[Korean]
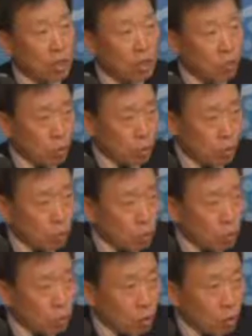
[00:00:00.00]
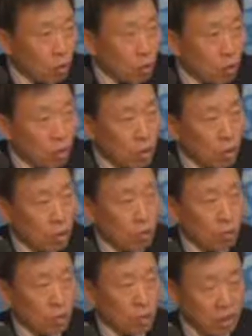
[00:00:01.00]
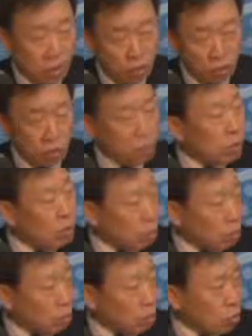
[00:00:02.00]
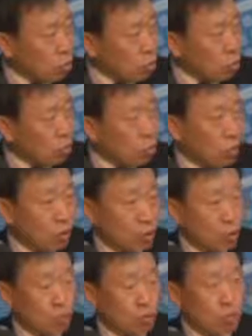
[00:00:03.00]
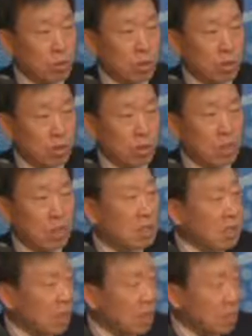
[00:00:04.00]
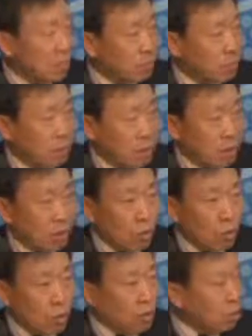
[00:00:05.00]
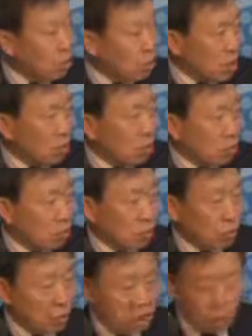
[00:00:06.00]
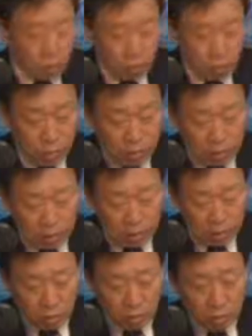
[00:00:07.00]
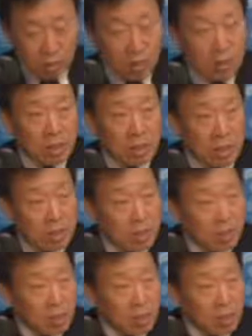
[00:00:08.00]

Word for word: 기업도 돕고 우리가 주민들도 돕고 또 주민들의 특히 건강 환경위생 부분에도 많이 신경 쓰고 특히 이제